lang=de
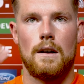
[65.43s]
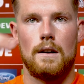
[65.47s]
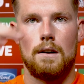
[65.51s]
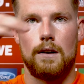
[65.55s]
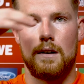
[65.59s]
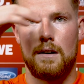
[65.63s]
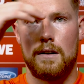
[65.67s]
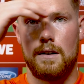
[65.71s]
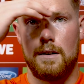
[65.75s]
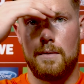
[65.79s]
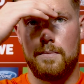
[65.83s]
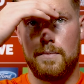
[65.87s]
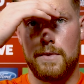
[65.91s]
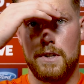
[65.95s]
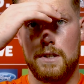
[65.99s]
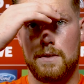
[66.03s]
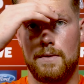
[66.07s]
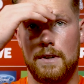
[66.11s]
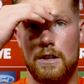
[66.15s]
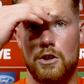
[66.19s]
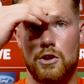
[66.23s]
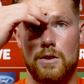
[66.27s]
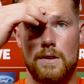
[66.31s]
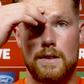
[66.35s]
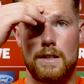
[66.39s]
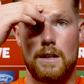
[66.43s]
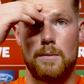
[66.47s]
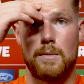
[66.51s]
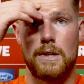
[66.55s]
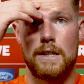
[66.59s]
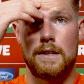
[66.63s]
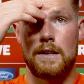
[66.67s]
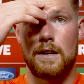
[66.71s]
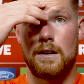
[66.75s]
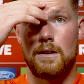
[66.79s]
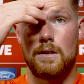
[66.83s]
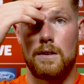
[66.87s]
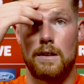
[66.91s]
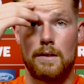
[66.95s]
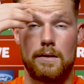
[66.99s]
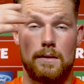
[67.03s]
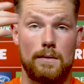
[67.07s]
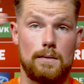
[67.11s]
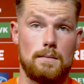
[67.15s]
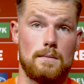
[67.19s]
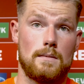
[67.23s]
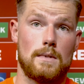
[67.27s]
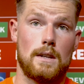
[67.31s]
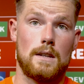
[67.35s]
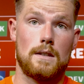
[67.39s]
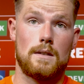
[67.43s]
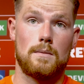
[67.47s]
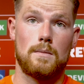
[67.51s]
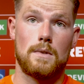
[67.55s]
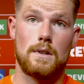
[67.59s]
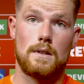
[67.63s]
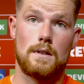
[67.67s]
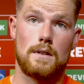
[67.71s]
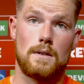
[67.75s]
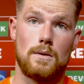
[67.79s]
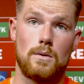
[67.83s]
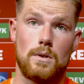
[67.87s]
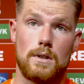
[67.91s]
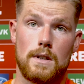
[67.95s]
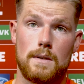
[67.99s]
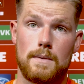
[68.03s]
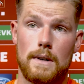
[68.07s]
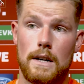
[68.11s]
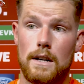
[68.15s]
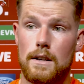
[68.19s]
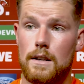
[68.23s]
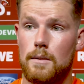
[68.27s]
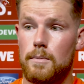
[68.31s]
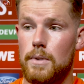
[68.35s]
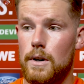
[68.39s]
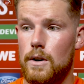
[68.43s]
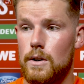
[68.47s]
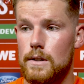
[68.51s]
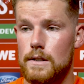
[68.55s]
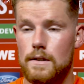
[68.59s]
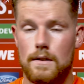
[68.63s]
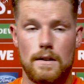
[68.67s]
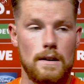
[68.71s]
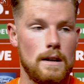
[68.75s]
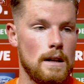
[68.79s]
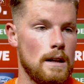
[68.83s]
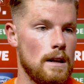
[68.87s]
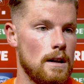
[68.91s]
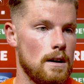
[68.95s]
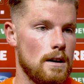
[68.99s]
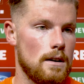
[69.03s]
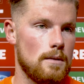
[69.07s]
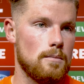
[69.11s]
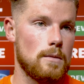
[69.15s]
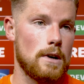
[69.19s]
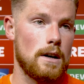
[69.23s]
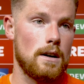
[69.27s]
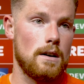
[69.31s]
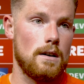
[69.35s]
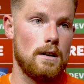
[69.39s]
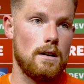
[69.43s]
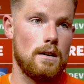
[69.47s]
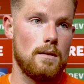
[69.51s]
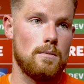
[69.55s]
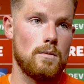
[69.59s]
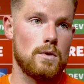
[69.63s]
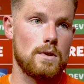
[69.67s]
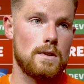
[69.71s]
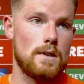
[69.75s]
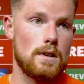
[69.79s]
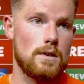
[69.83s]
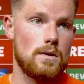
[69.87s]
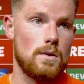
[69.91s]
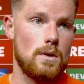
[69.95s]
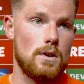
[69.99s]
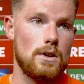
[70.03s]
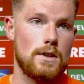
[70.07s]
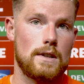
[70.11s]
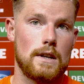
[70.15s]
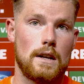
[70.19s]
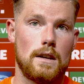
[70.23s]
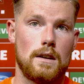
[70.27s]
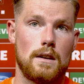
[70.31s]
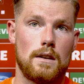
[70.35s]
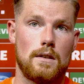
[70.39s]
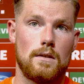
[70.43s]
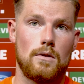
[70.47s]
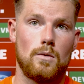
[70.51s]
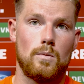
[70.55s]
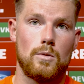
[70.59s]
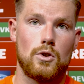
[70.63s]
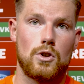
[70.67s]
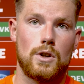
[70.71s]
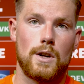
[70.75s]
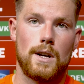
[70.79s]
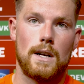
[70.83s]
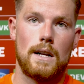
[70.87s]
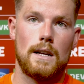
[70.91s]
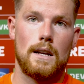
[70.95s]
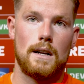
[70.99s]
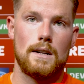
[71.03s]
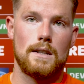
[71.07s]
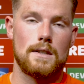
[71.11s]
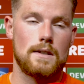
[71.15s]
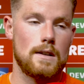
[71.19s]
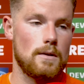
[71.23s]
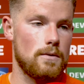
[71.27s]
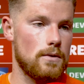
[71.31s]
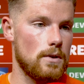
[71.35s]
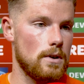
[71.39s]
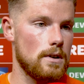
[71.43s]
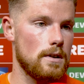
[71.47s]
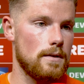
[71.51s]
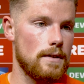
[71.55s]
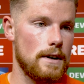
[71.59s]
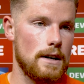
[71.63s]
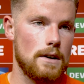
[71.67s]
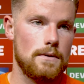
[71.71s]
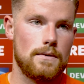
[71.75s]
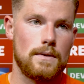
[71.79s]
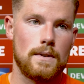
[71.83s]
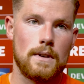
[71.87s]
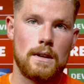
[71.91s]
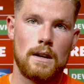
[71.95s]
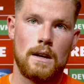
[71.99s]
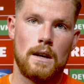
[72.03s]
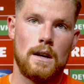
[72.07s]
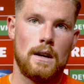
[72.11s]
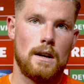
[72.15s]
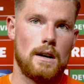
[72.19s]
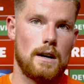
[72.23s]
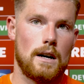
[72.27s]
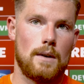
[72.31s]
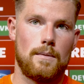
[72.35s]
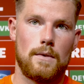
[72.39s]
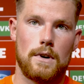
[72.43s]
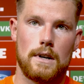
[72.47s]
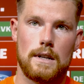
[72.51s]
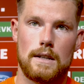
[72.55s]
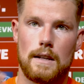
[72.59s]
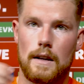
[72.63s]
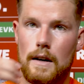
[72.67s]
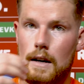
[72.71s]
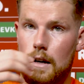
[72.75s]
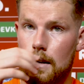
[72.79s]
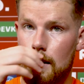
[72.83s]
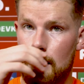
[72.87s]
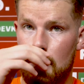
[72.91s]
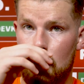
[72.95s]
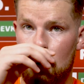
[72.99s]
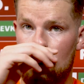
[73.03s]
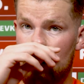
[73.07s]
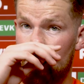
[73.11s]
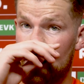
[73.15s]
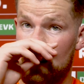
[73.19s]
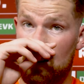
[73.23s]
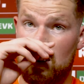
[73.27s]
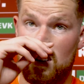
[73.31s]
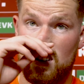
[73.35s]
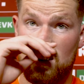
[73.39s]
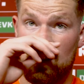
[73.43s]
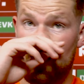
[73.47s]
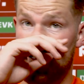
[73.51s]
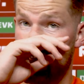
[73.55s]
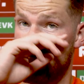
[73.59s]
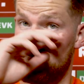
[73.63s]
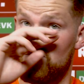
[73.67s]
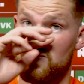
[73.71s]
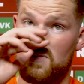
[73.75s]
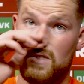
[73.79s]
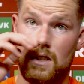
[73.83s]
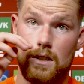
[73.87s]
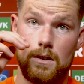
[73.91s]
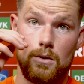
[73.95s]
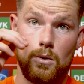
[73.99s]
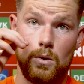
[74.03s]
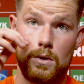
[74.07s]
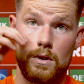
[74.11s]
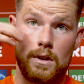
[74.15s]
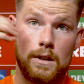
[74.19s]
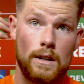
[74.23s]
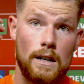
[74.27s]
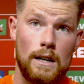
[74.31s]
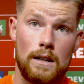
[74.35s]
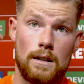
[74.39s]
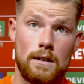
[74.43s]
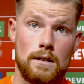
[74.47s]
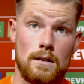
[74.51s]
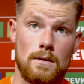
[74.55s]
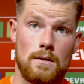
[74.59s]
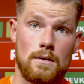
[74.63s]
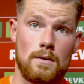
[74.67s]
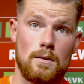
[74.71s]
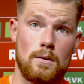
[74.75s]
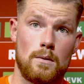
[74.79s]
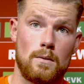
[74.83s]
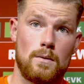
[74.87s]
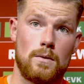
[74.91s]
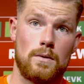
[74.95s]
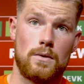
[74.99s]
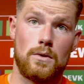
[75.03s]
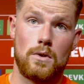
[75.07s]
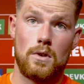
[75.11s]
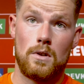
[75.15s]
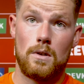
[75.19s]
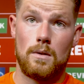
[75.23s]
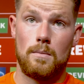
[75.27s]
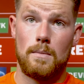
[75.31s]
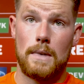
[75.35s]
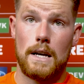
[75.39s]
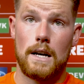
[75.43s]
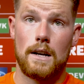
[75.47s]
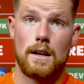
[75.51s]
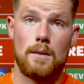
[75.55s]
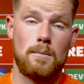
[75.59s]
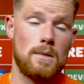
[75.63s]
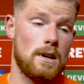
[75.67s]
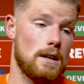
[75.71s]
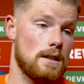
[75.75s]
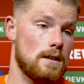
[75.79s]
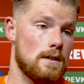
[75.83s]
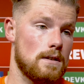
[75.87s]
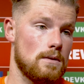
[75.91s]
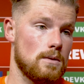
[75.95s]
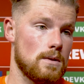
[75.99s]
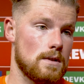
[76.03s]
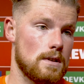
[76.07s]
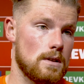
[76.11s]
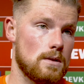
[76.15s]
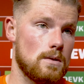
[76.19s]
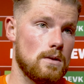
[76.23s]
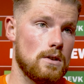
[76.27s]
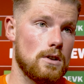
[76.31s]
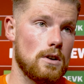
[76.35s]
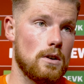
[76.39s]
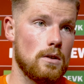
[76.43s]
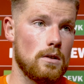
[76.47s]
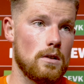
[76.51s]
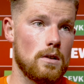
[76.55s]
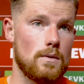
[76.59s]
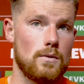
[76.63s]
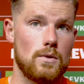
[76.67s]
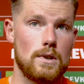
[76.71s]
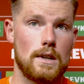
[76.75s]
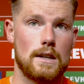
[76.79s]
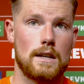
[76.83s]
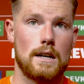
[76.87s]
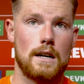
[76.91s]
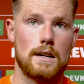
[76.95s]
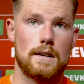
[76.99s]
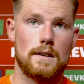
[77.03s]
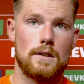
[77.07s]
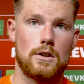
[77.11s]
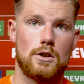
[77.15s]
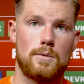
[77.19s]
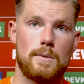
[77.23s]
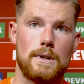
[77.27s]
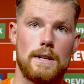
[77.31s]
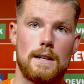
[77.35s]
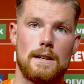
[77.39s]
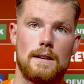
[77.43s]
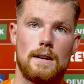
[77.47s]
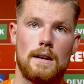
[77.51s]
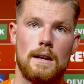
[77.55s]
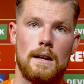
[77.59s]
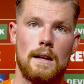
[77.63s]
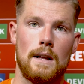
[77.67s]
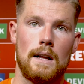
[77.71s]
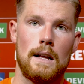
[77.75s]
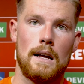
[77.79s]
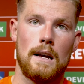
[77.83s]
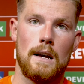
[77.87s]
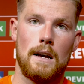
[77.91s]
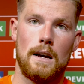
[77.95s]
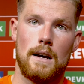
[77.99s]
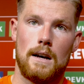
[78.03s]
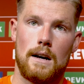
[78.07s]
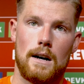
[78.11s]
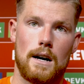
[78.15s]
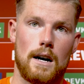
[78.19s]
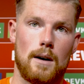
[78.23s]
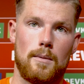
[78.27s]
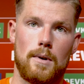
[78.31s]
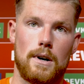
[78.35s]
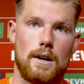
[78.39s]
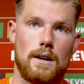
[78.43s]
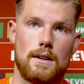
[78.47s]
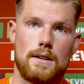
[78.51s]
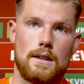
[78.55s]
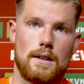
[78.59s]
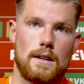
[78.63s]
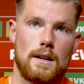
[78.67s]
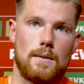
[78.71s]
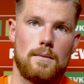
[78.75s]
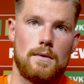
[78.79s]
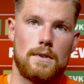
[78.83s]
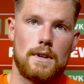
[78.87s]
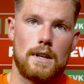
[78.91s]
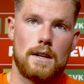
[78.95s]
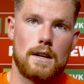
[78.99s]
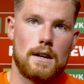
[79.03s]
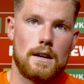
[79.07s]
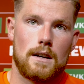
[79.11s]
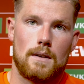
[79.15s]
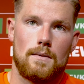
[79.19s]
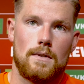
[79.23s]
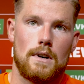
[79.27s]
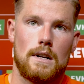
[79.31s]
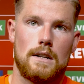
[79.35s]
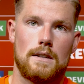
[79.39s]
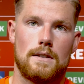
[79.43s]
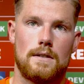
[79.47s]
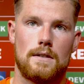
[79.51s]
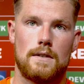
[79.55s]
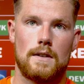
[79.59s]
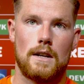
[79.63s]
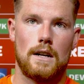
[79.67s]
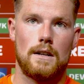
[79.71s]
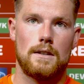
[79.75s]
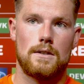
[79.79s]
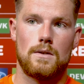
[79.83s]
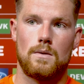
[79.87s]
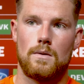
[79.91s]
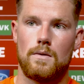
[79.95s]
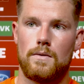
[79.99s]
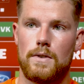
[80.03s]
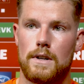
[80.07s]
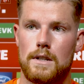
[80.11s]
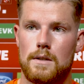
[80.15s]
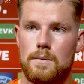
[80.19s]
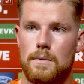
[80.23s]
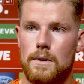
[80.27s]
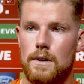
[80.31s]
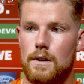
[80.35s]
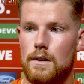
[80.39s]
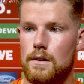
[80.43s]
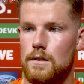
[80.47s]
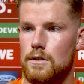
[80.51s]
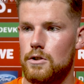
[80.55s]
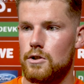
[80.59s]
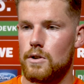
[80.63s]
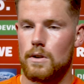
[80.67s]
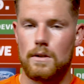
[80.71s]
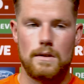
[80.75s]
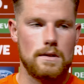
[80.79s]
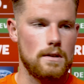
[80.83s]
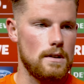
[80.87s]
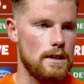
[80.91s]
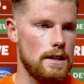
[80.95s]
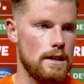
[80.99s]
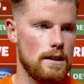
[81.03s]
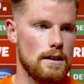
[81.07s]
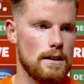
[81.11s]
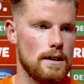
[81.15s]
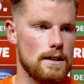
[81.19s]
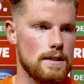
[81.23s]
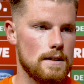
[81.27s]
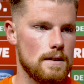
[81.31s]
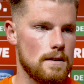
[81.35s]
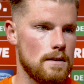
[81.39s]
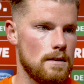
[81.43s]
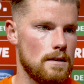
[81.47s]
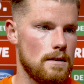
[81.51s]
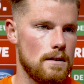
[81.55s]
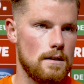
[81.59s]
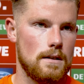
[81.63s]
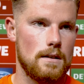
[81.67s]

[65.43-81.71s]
Ähm, das war schon sehr bitter und dann gehst du mit 0-2 in die Pause. Äh, muss natürlich dann umstellen, alles nach vorne werfen. Haben wir getan. Äh, die rote Karte für Mehrgeben hat uns natürlich auch irgendwo in die Karten gespielt. Aber dann haben, danach haben wir halt teils unfassbare Chancen liegen lassen.